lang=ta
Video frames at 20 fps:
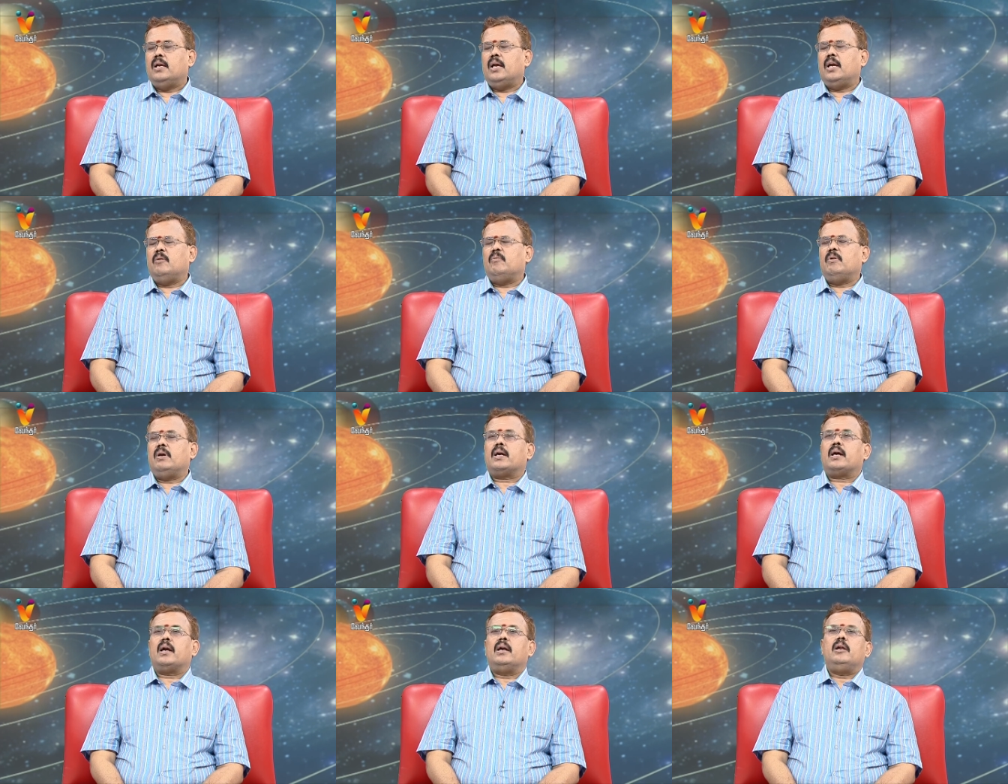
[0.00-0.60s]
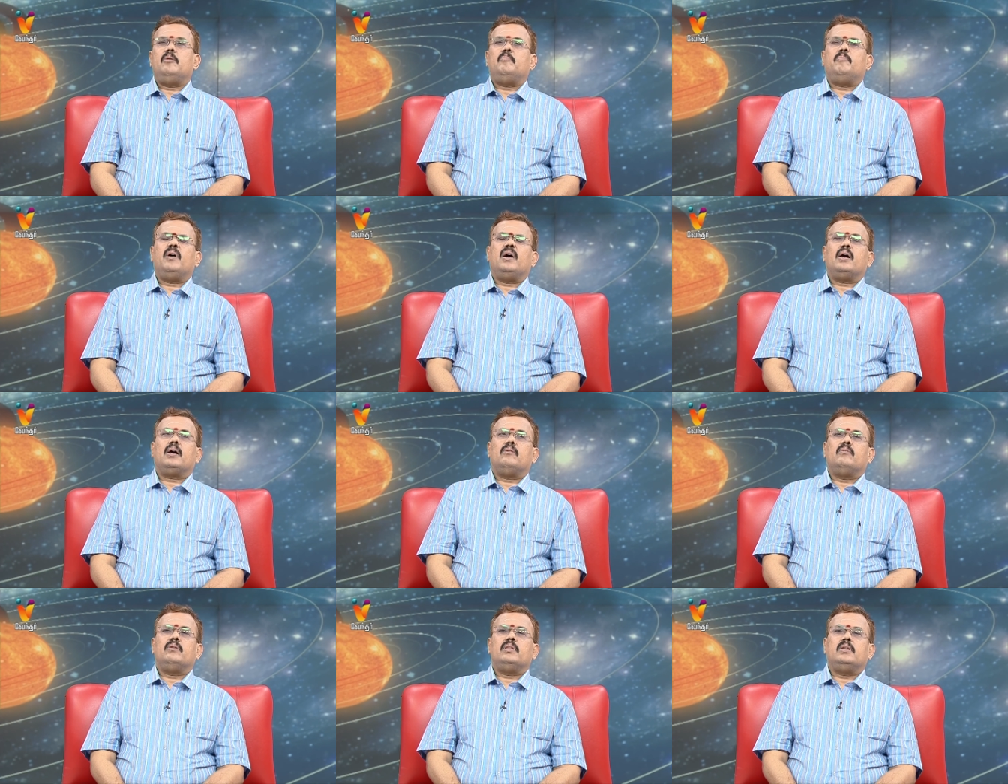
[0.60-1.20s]
எனவே
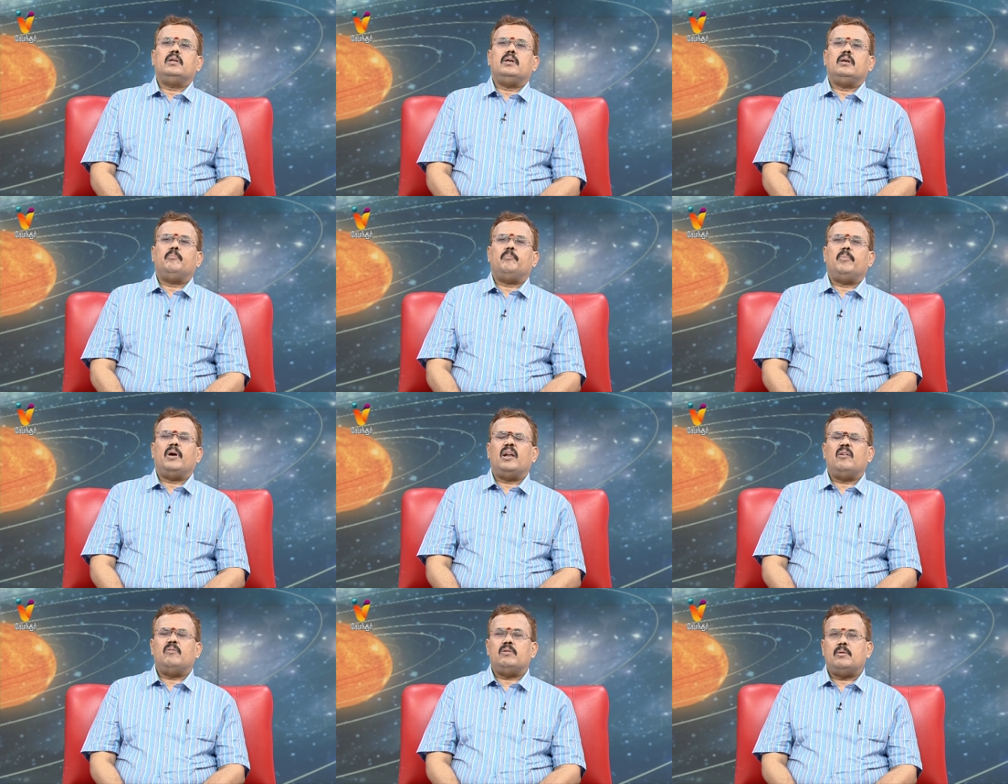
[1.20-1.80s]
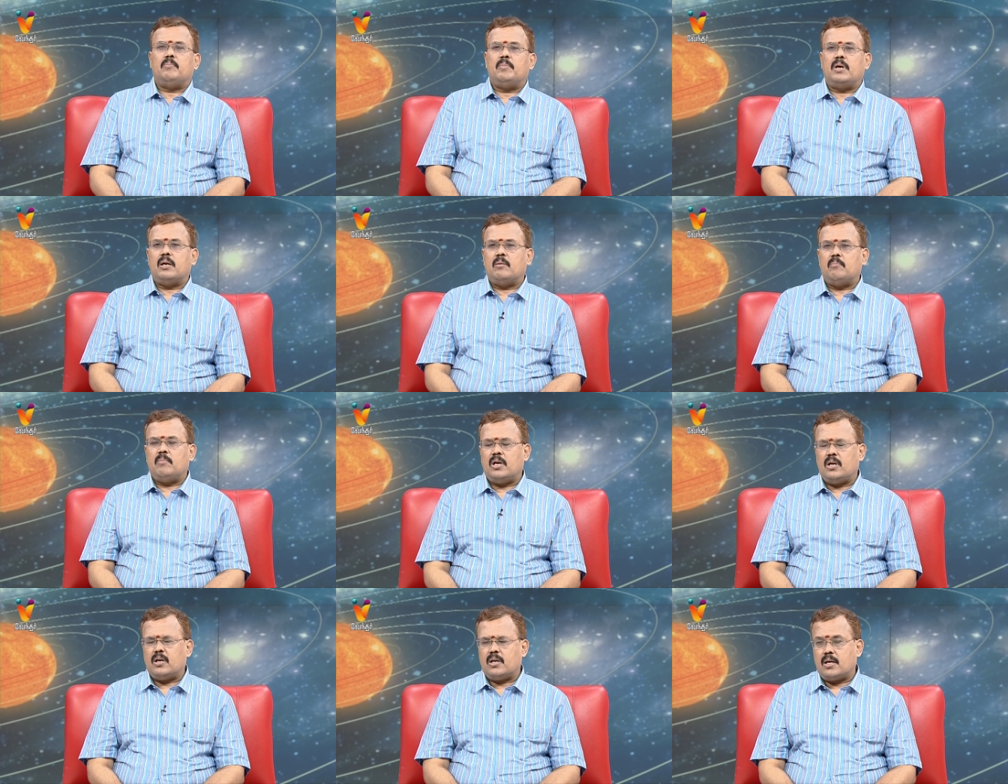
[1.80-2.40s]
கண்டிப்பாக வந்து பலவிதமான
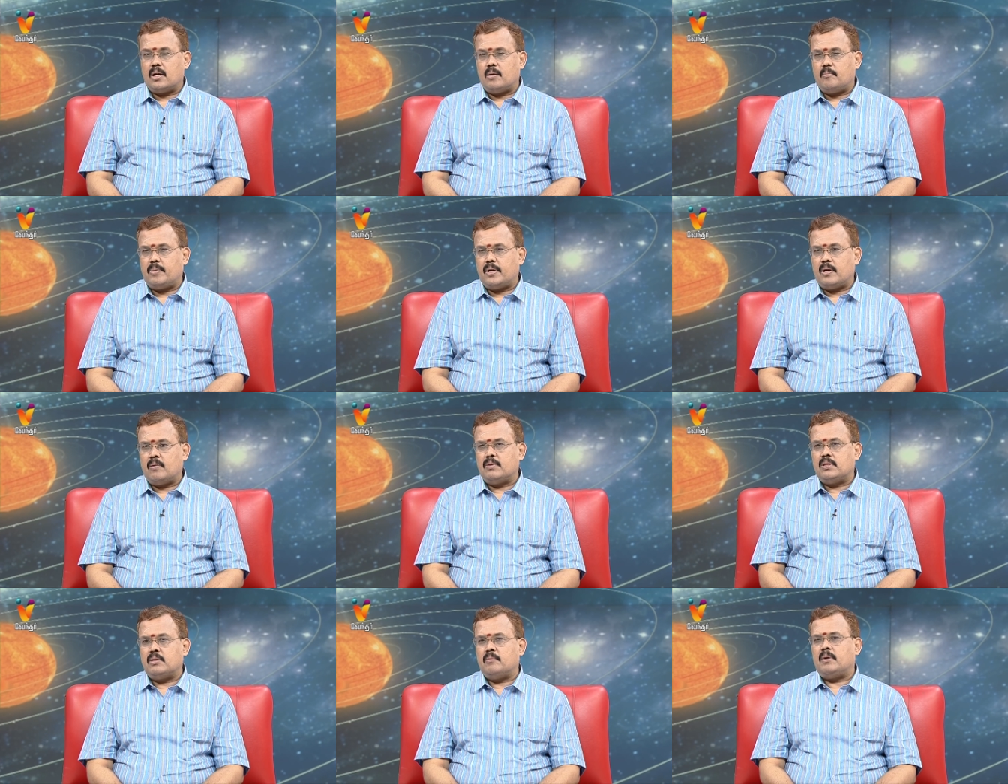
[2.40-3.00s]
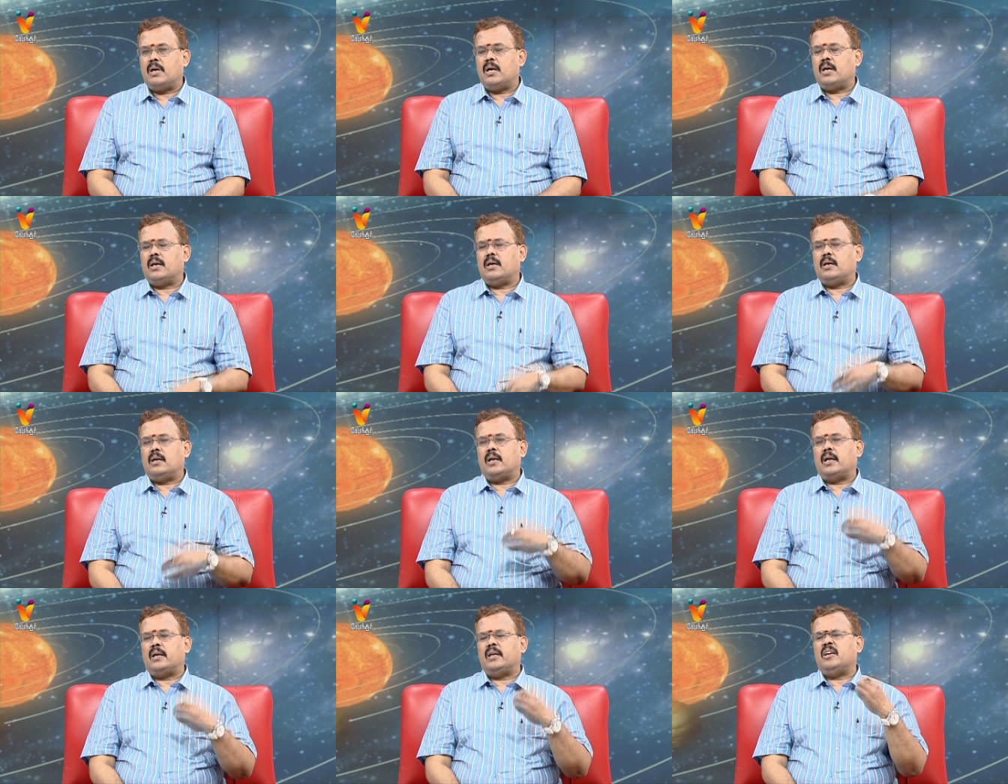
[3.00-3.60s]
மனுக்கள் பலவிதமான
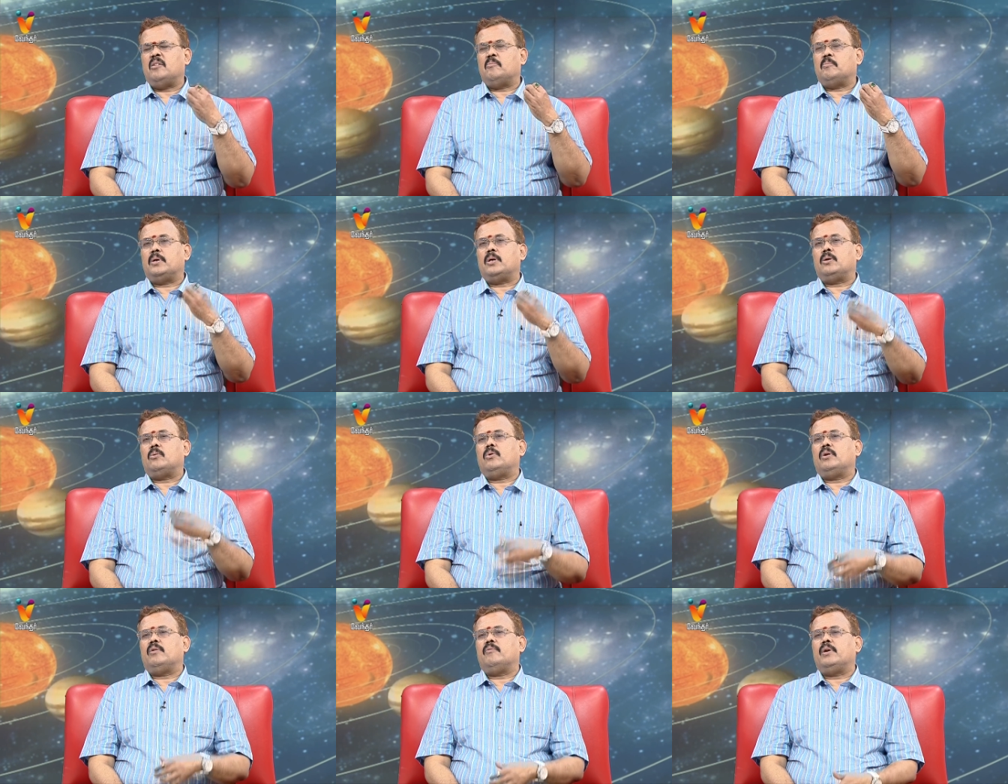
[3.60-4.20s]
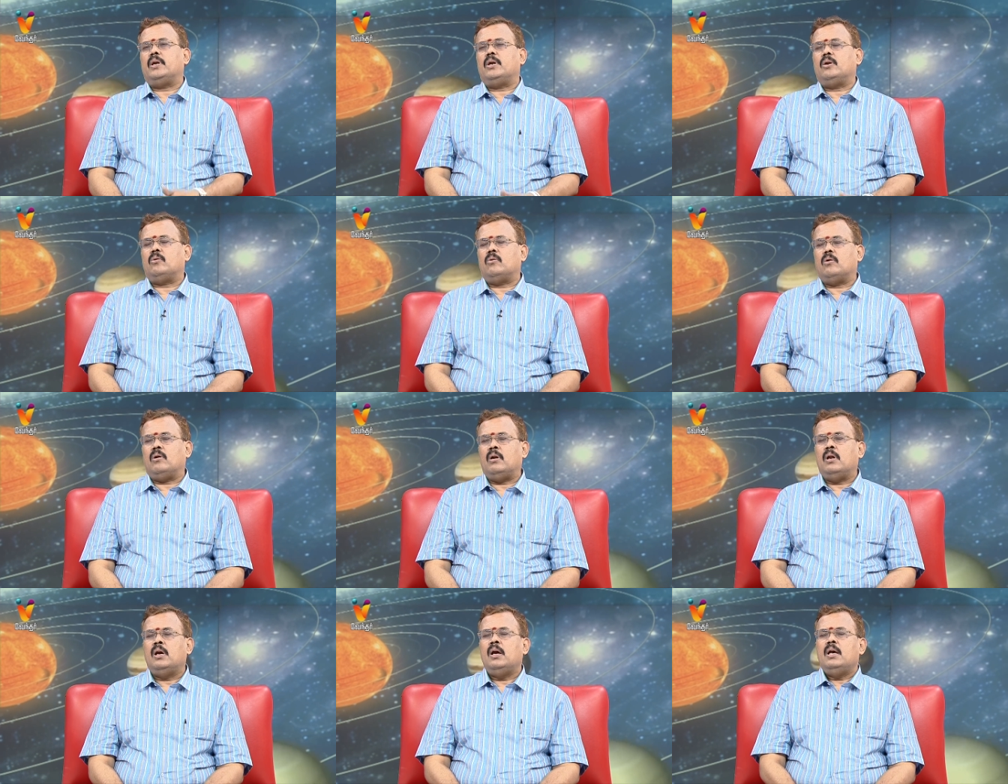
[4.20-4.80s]
நிறைய பேருடைய
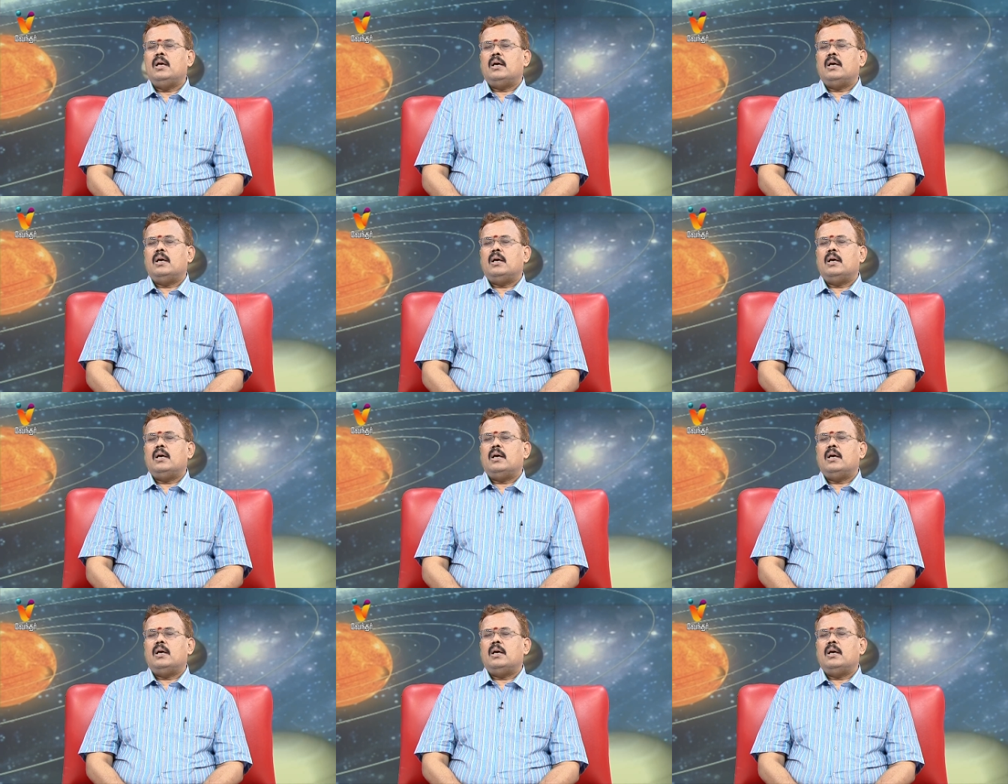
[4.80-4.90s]
வேண்டுகோள்